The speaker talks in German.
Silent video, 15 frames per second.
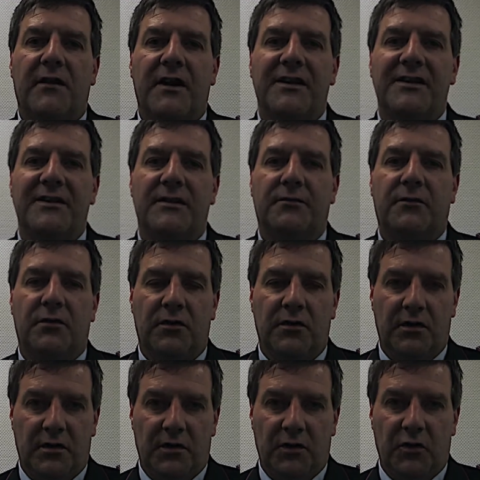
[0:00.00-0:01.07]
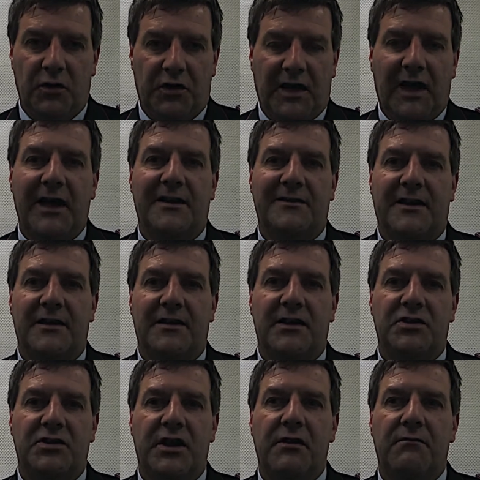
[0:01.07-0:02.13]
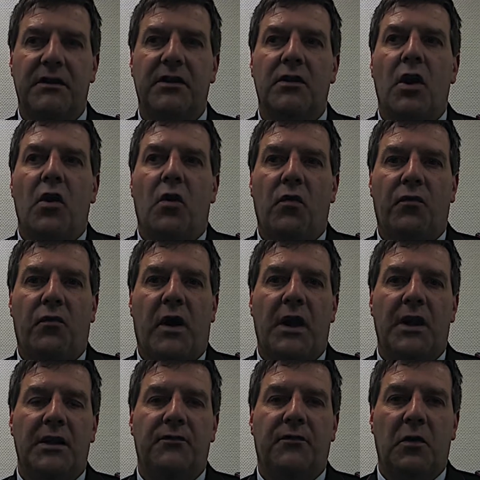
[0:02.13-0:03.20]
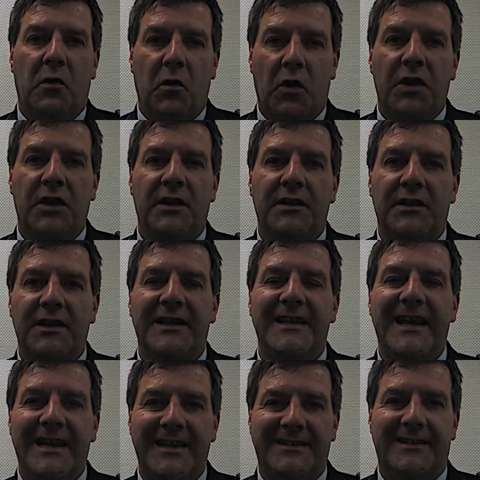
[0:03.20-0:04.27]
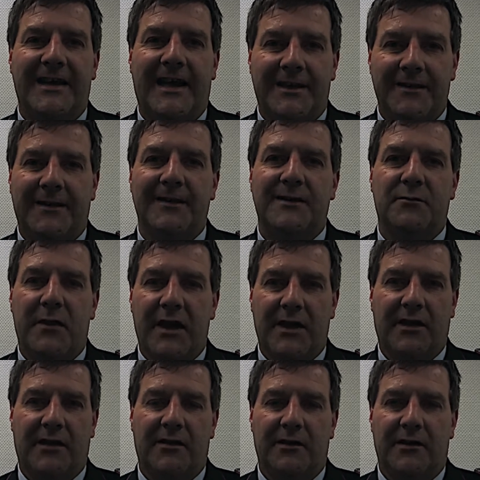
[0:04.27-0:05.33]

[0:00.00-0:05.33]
weil dieser von neutraler Seite erstellt wird und vor allen Dingen von Leuten, die nichts anderes machen